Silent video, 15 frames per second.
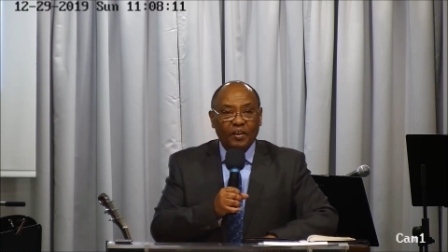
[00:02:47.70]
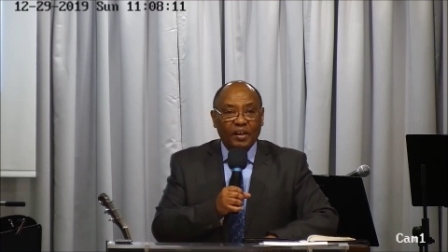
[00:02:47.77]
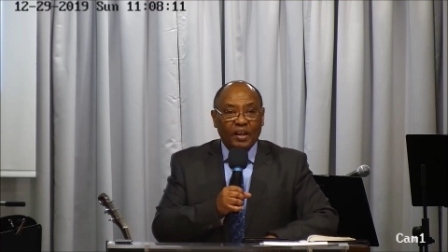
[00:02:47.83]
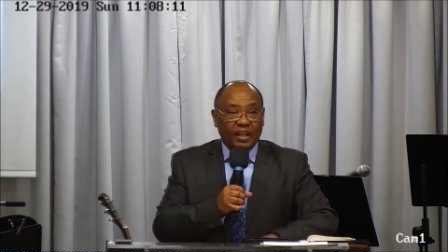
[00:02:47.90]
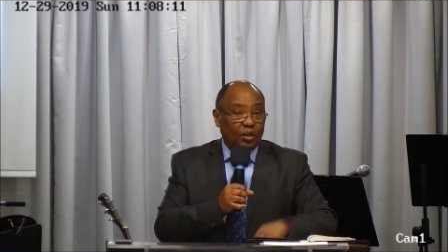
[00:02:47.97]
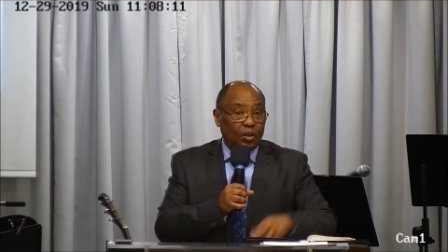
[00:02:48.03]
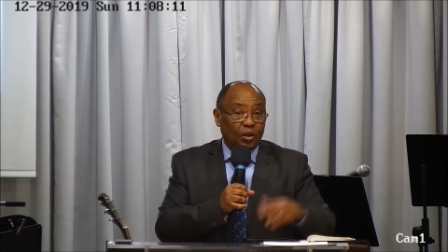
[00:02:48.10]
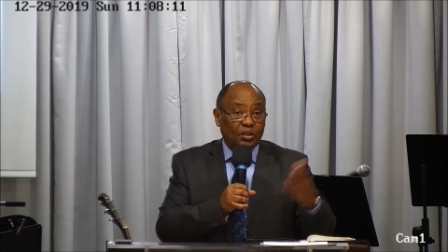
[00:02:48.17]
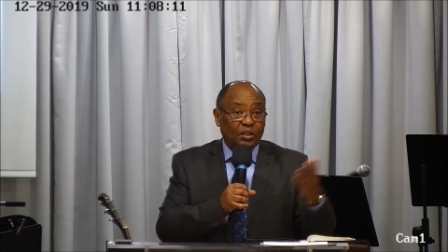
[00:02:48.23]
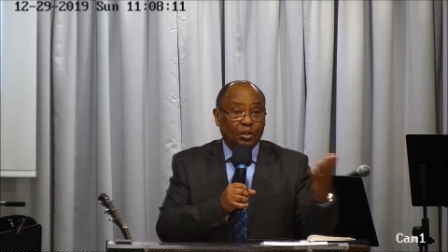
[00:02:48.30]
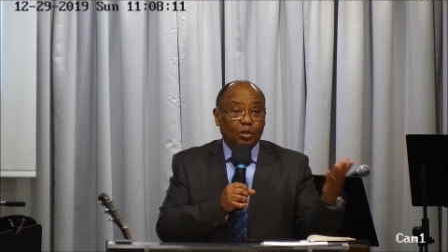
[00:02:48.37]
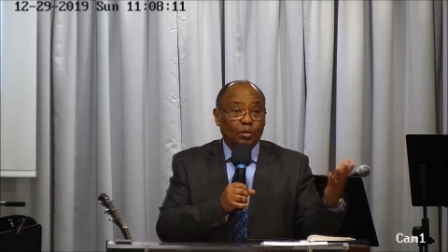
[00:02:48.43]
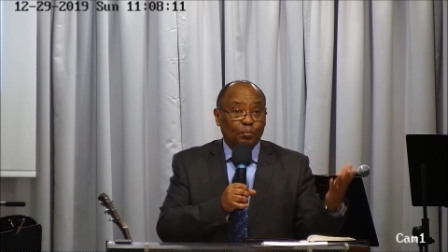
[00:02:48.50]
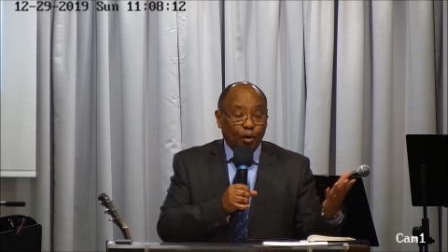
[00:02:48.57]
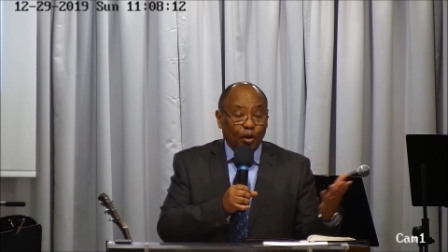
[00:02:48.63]
Et donc, c'est
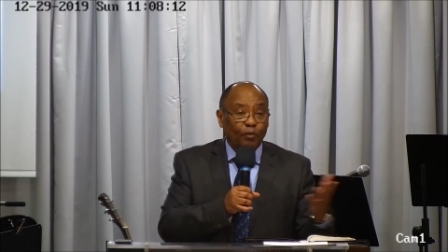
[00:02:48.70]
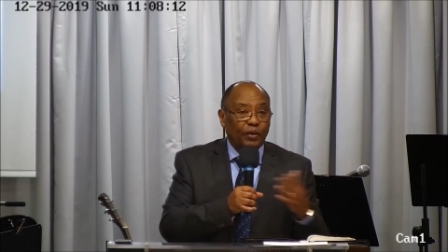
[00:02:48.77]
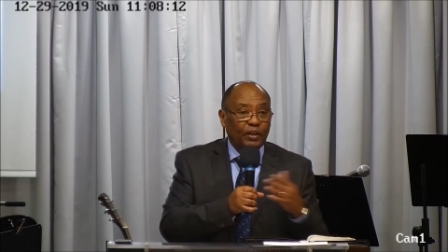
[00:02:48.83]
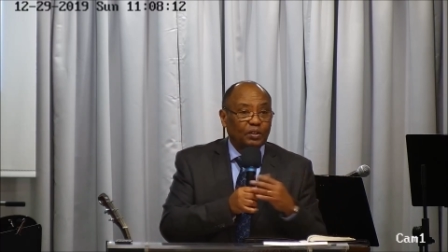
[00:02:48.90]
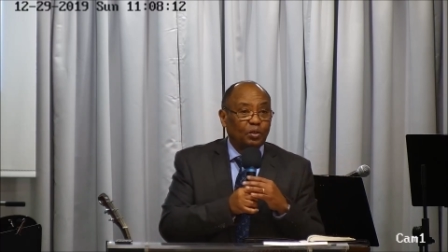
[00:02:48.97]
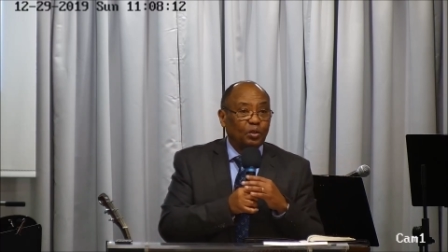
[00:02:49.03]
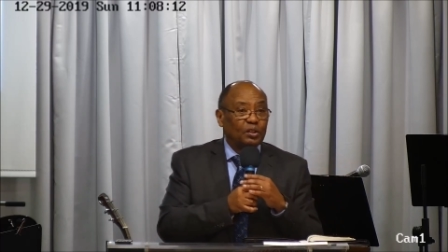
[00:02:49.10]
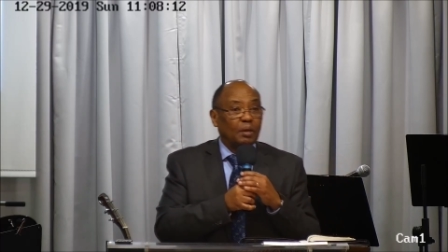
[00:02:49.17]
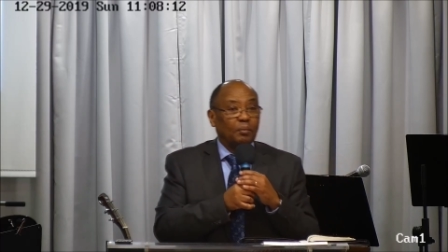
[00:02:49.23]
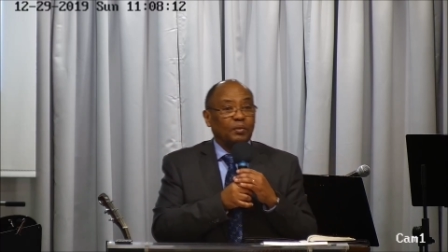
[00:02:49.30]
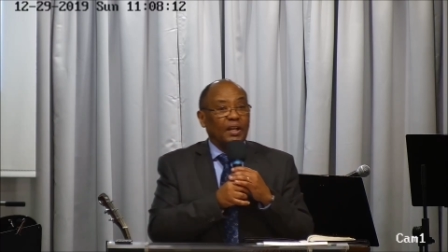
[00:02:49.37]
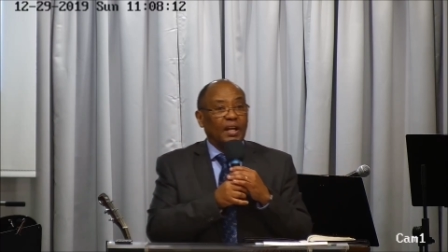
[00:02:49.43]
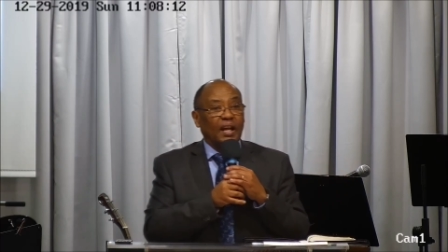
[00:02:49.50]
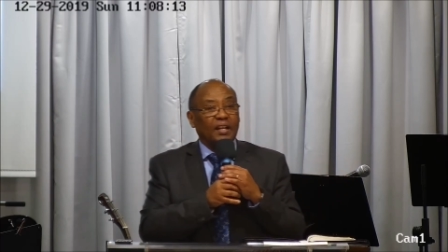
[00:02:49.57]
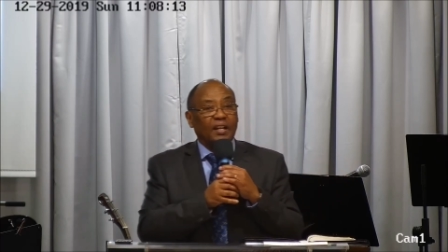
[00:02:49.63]
une bonne façon de
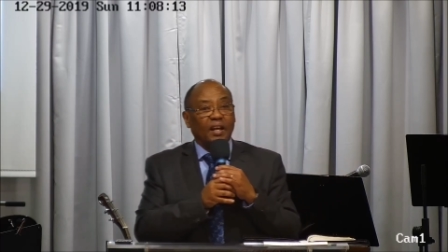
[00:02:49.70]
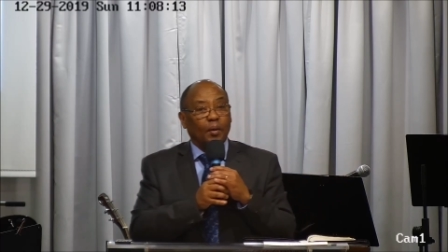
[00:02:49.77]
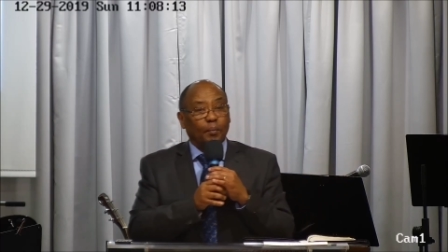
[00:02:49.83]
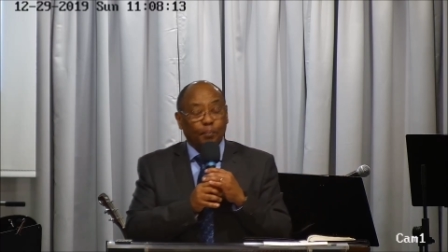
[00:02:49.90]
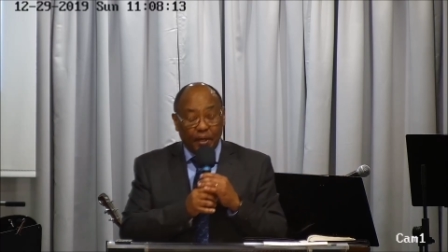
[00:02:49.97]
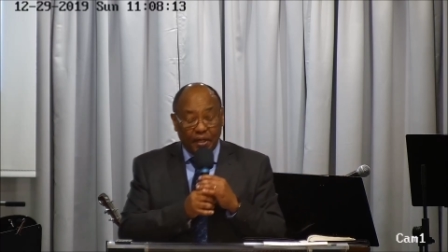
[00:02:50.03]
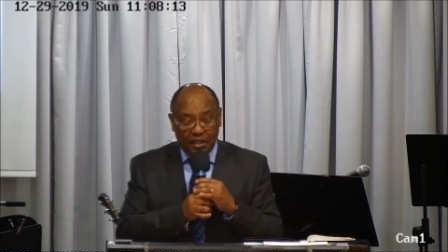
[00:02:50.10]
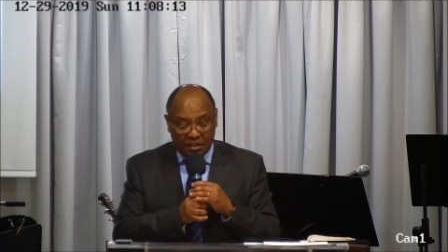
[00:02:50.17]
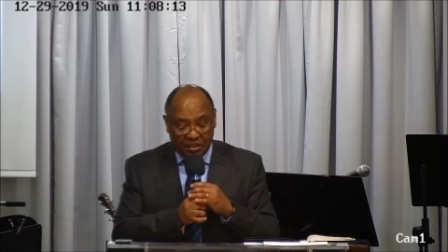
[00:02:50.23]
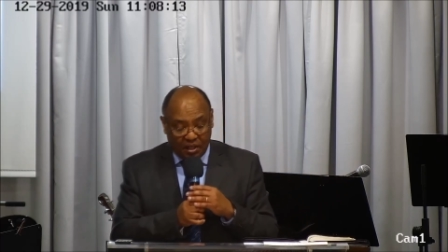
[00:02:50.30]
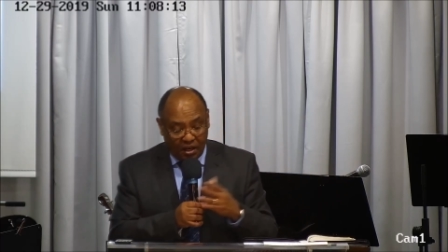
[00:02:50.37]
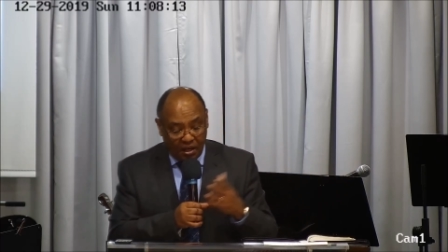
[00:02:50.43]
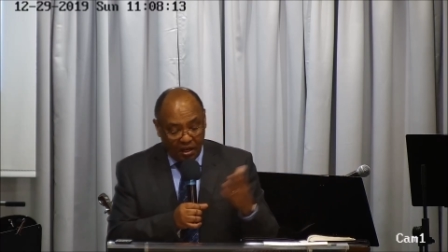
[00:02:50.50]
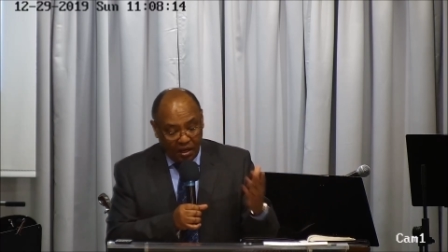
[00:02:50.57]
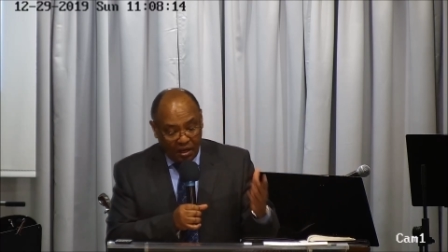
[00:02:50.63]
terminer l'année en bénissant
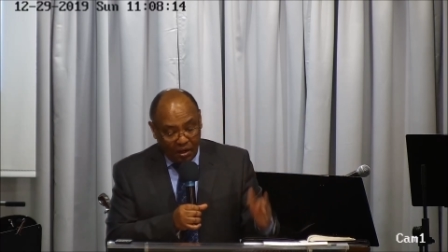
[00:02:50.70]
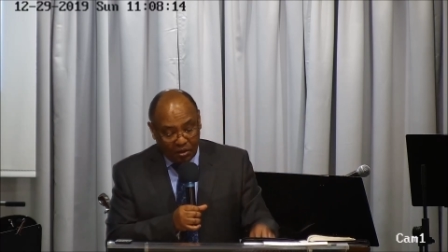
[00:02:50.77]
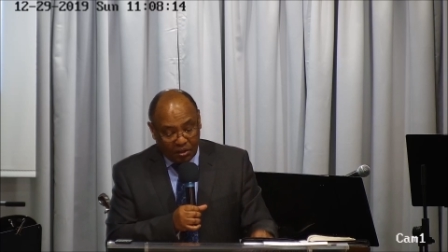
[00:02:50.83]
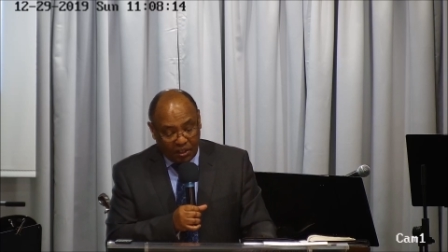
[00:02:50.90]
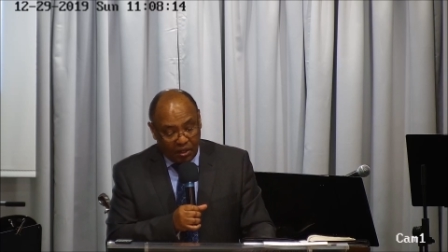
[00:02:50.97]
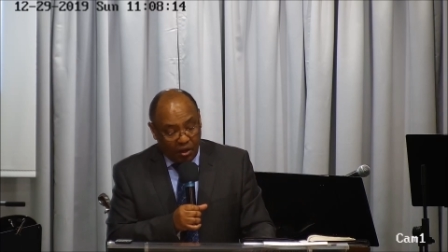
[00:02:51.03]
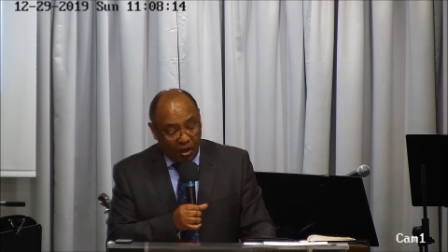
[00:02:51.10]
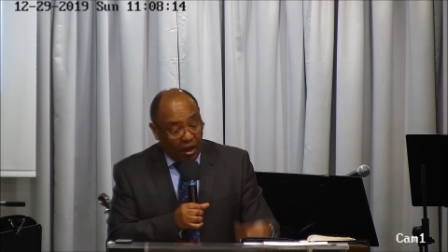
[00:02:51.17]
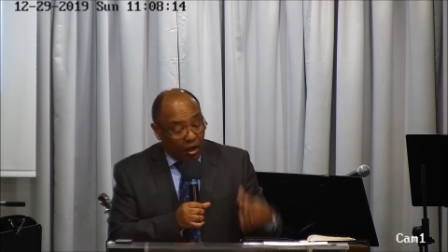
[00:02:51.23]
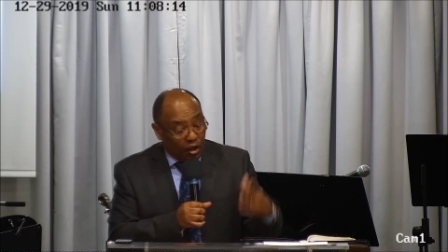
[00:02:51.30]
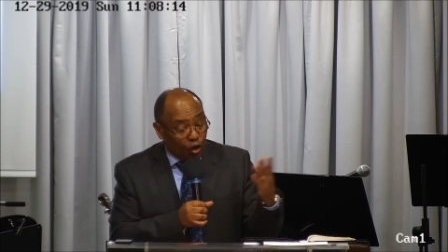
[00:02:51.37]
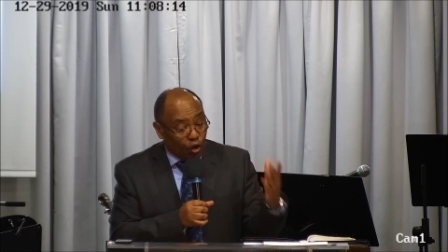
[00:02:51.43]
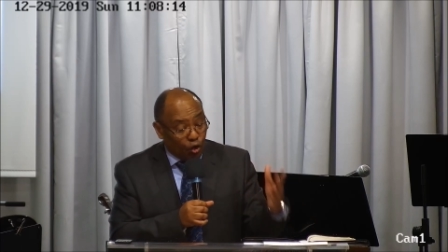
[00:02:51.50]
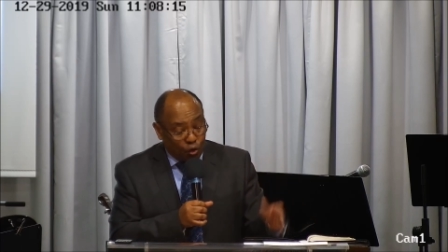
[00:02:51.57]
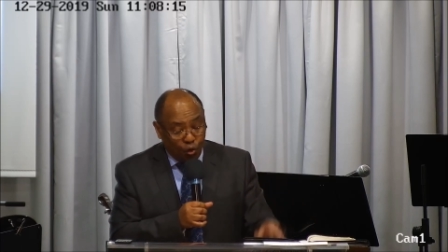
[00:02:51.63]
le Seigneur, en le
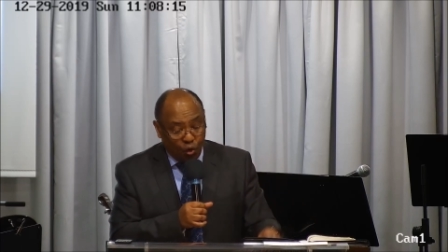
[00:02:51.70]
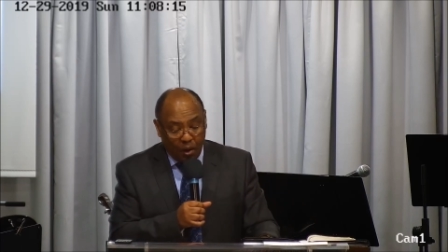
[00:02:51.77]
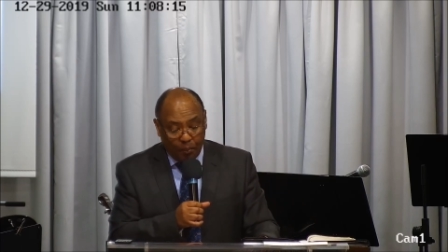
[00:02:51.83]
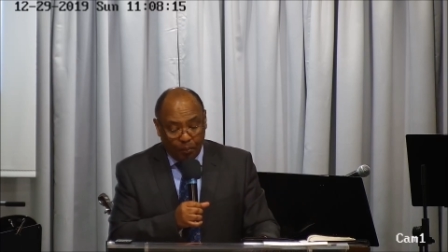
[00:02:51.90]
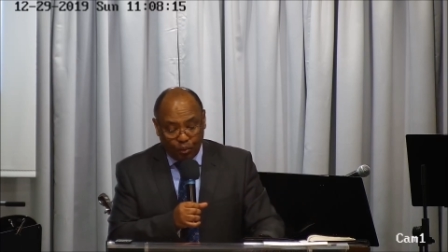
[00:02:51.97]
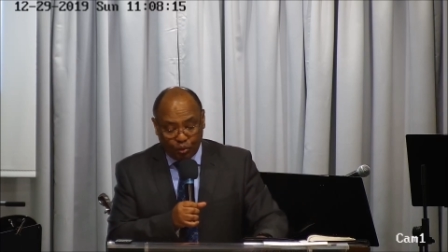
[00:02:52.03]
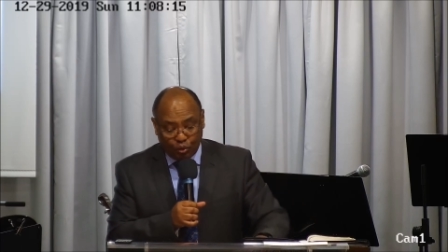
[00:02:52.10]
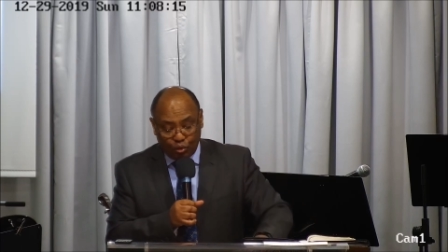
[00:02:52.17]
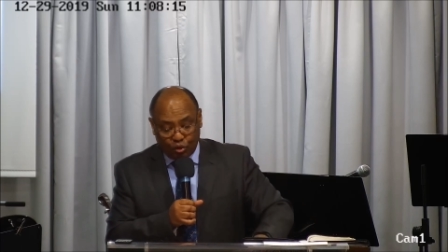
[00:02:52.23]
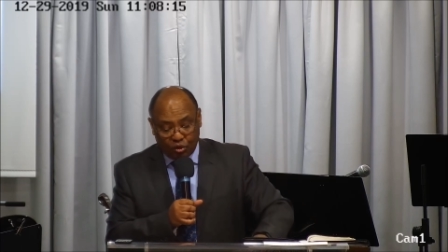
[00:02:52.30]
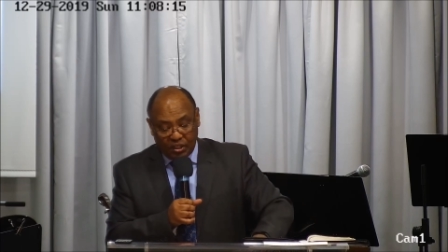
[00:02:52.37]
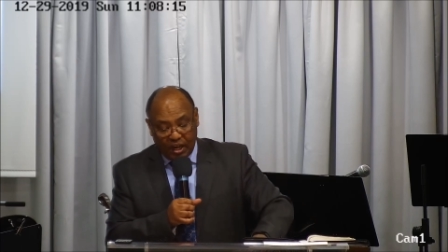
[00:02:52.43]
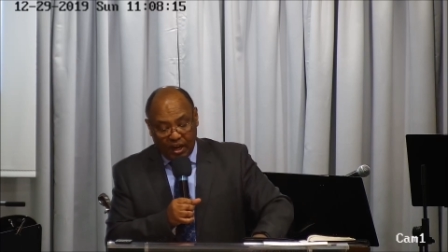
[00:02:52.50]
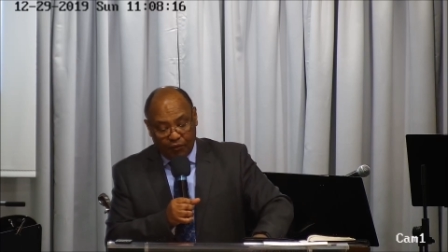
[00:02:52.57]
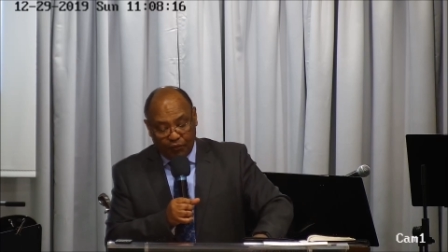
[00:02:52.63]
louant pour tout ce
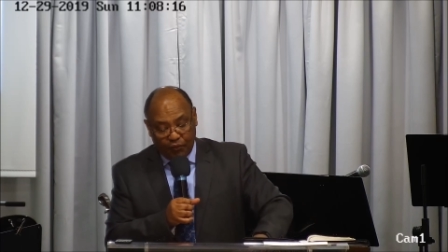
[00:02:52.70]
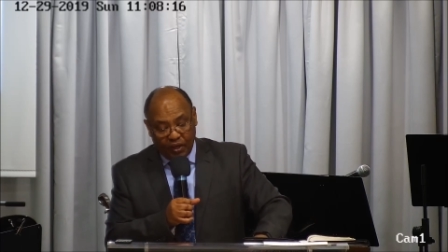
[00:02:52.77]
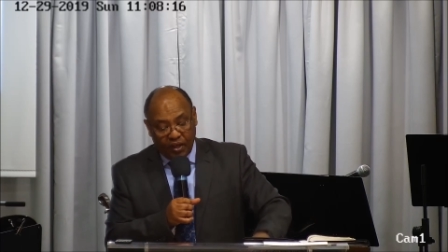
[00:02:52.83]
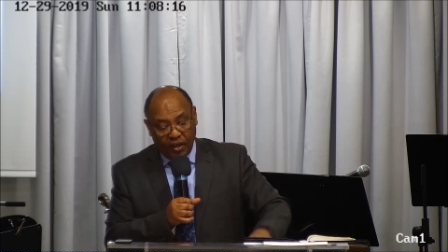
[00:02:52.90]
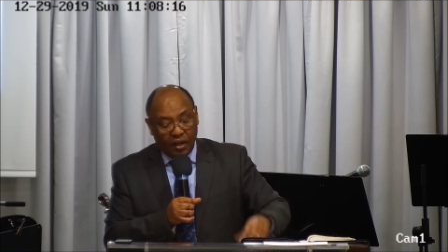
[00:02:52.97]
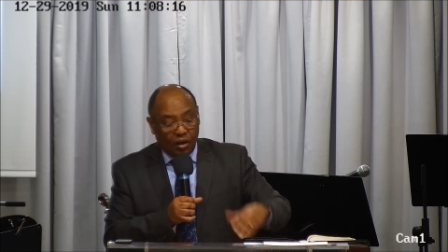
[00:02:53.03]
qu'il a fait,